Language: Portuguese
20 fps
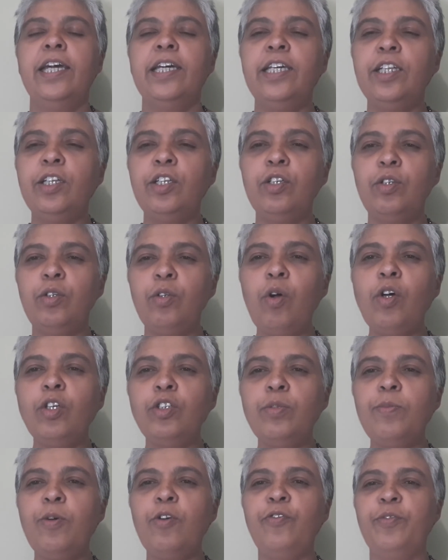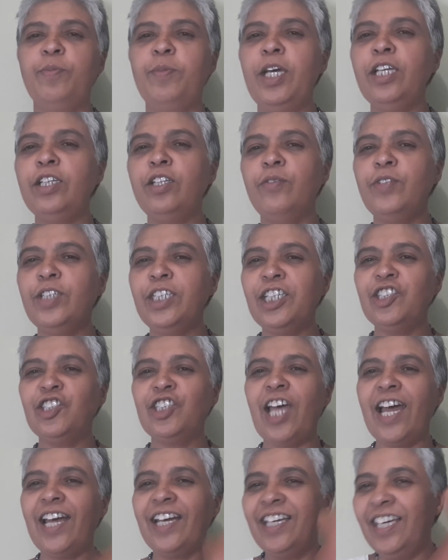que todo movimento, eu vou
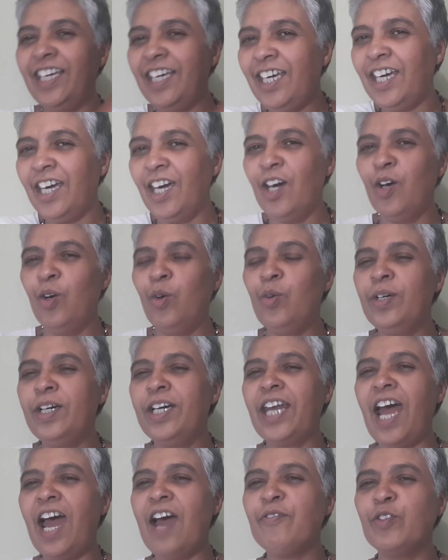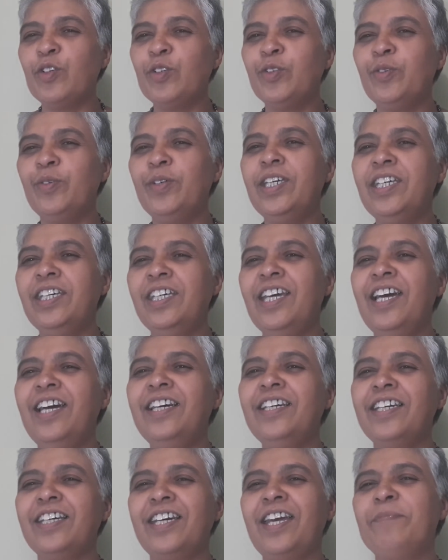deixar aqui o gráfico do Yin
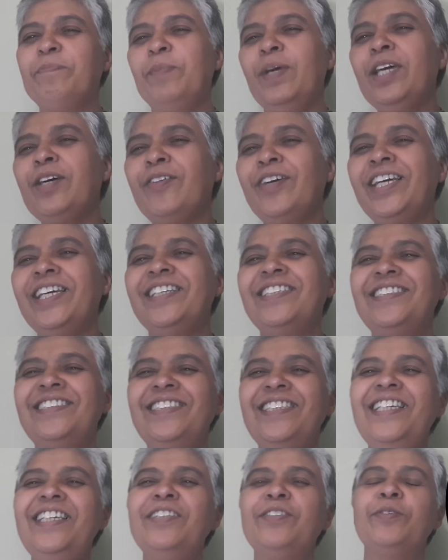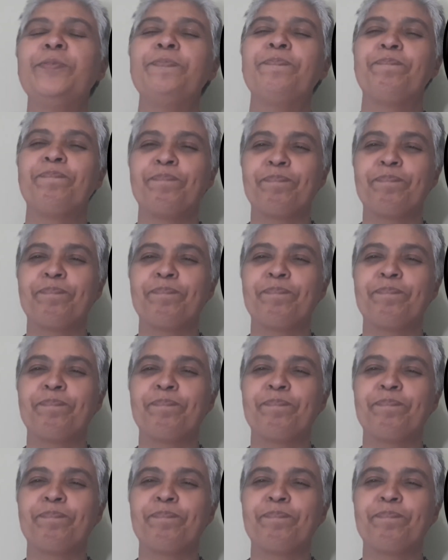Yang, que é bem conhecido,